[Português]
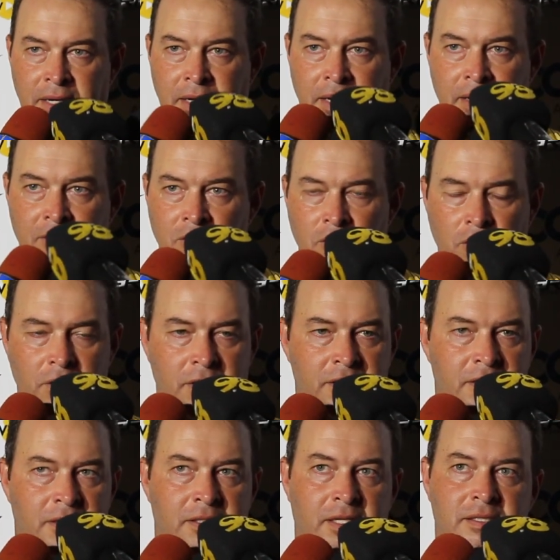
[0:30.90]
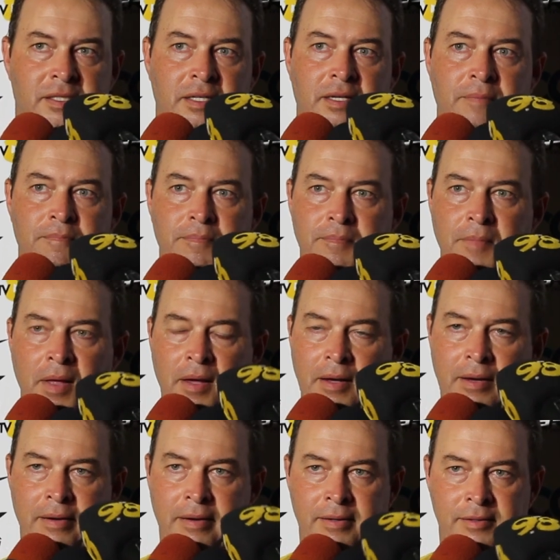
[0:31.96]
é, eram coisas assim
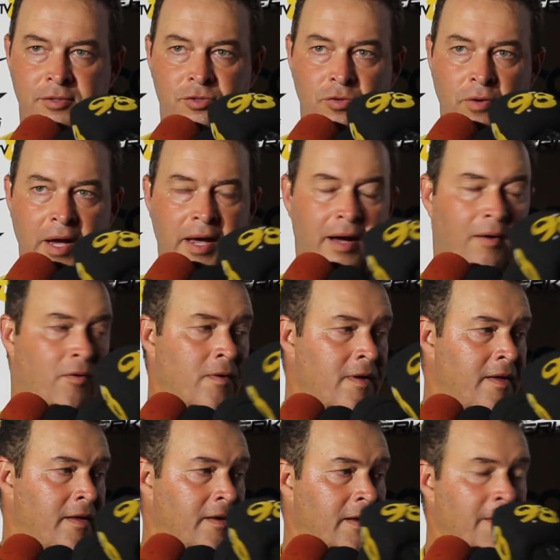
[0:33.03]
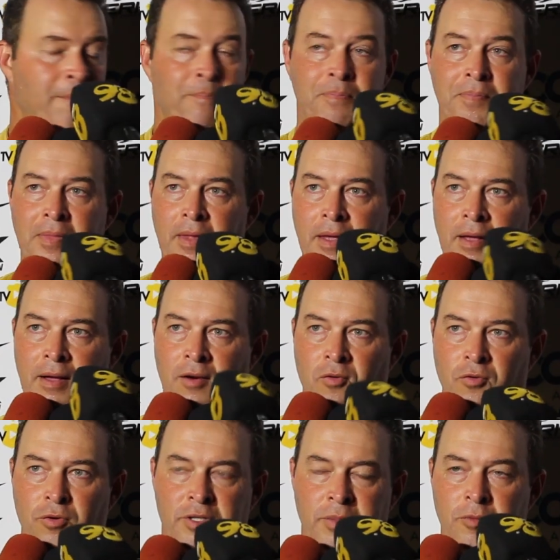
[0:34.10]
é, surreal. Né?
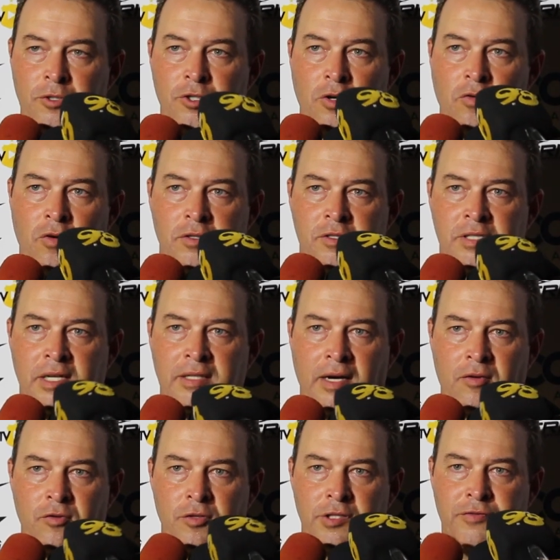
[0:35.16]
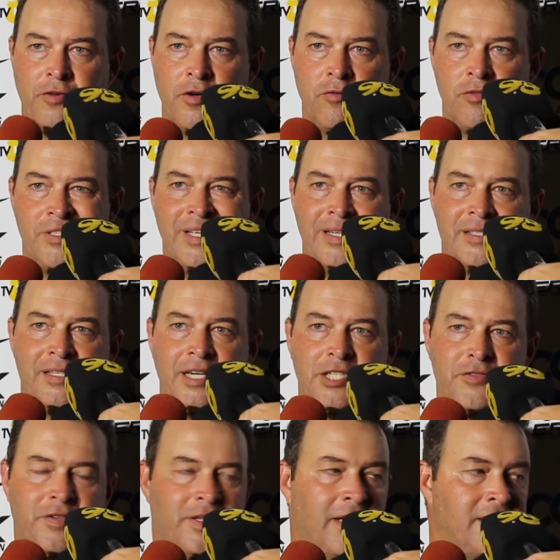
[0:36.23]
O último jogo contra o Santa Cruz foram
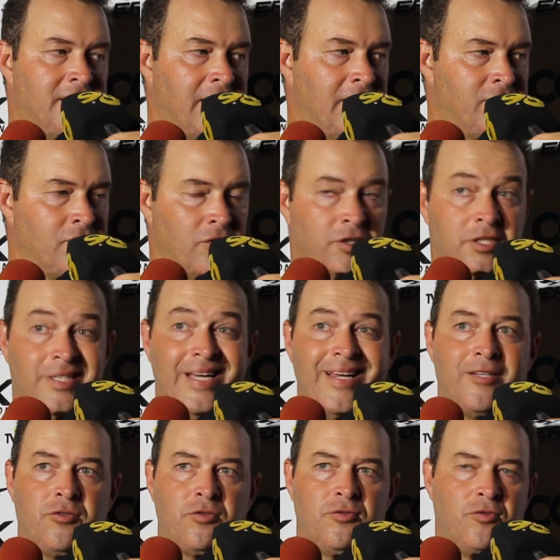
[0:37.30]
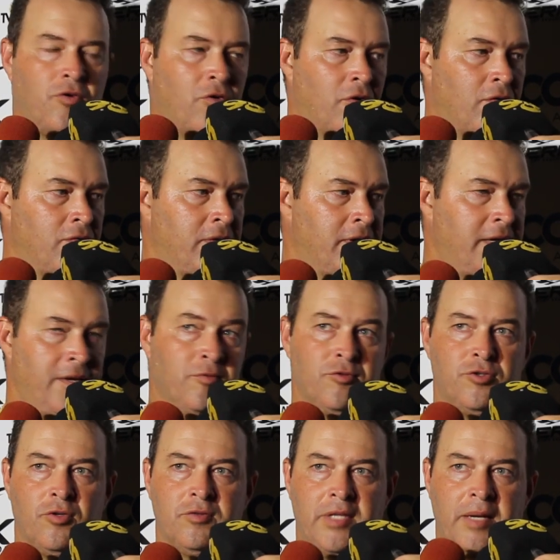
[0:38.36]
16 finalizações dentro do gol e
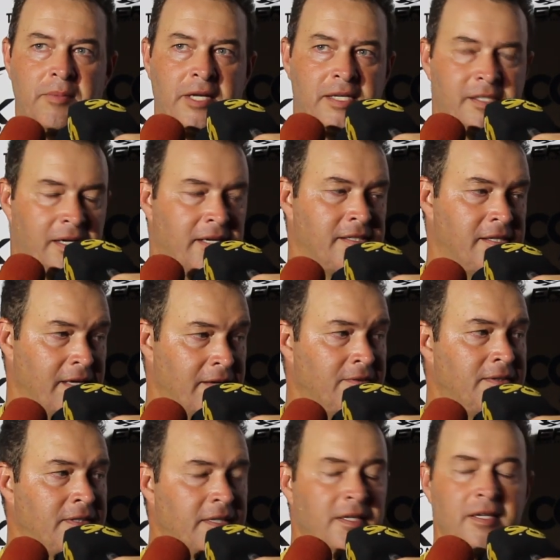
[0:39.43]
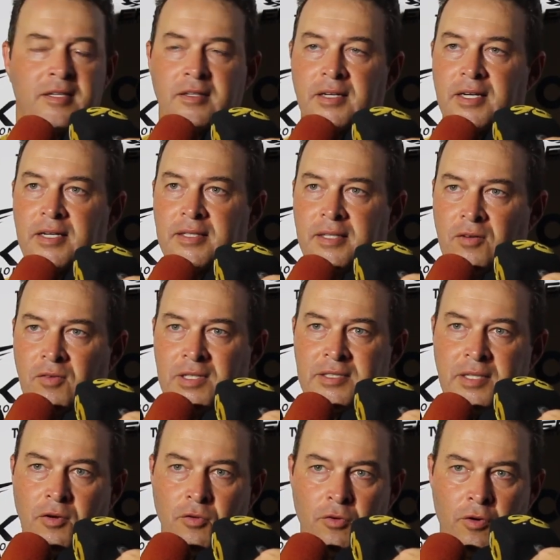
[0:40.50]
um jogo terminar 0 a 0. Né? Então
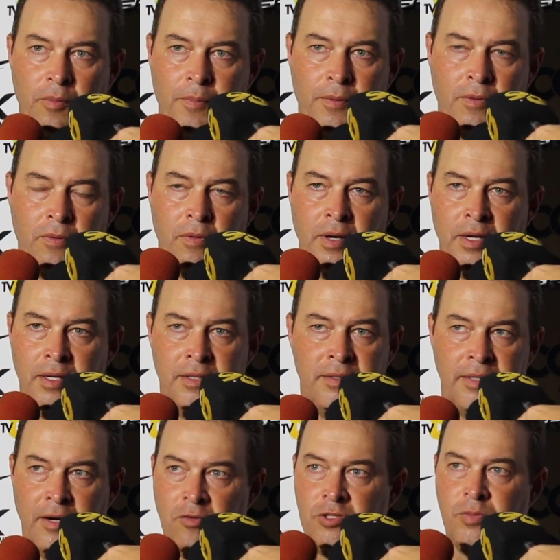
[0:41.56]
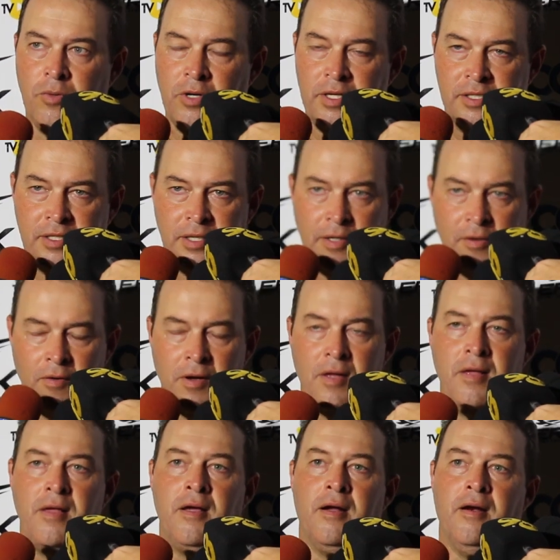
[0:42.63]
esse grupo ele não esmoreceu,
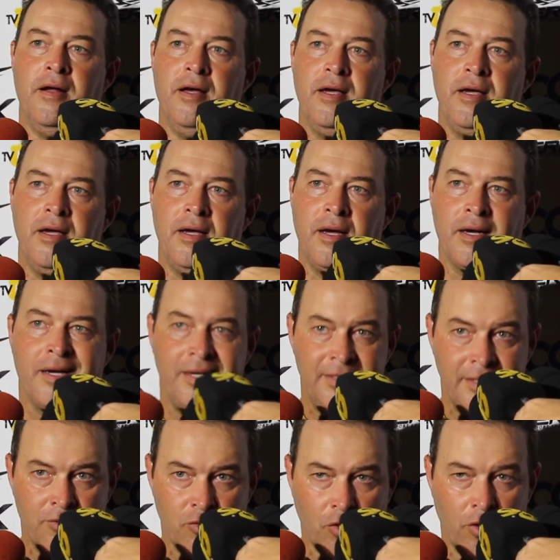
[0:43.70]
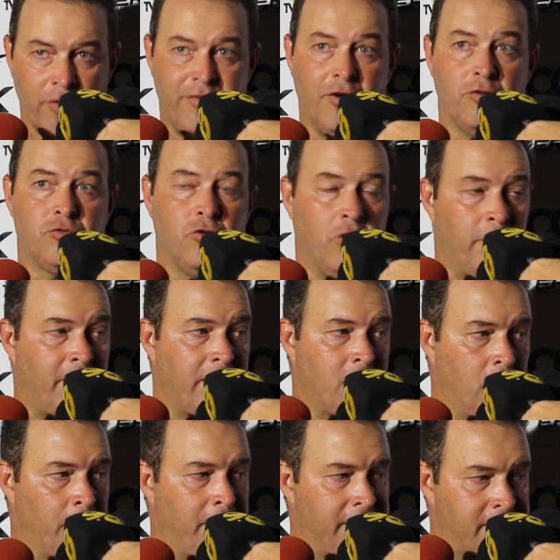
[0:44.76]
né? acreditou, voltou para a
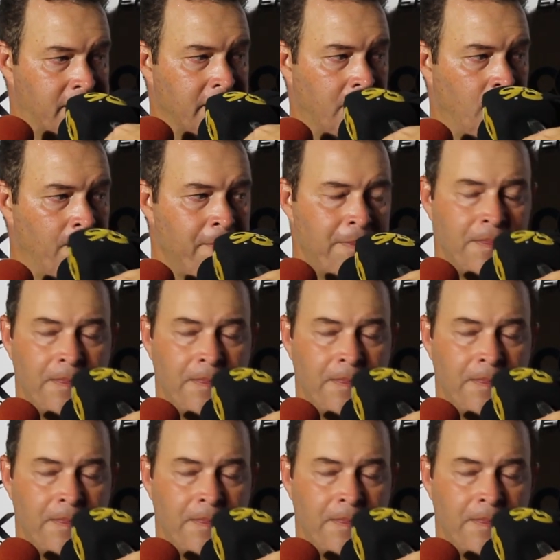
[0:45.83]
competição